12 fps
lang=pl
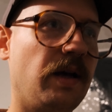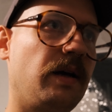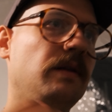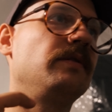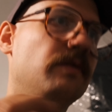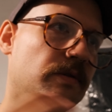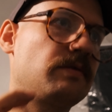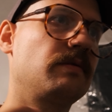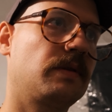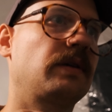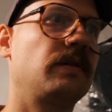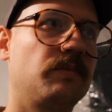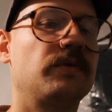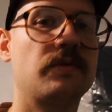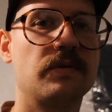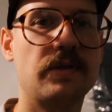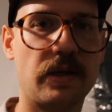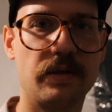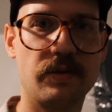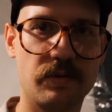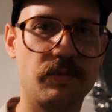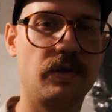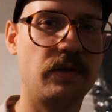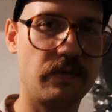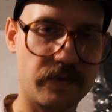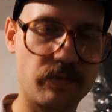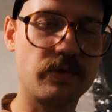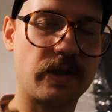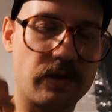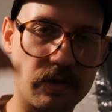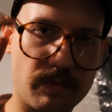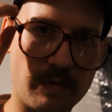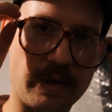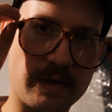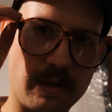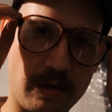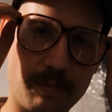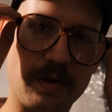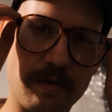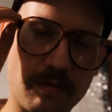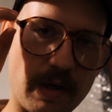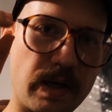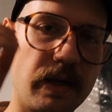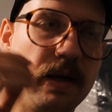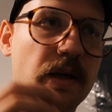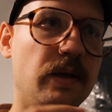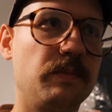ale nie chodzi o takie potrząsanie, żeby jej nie wzburzać, żeby ona się nie pieniła,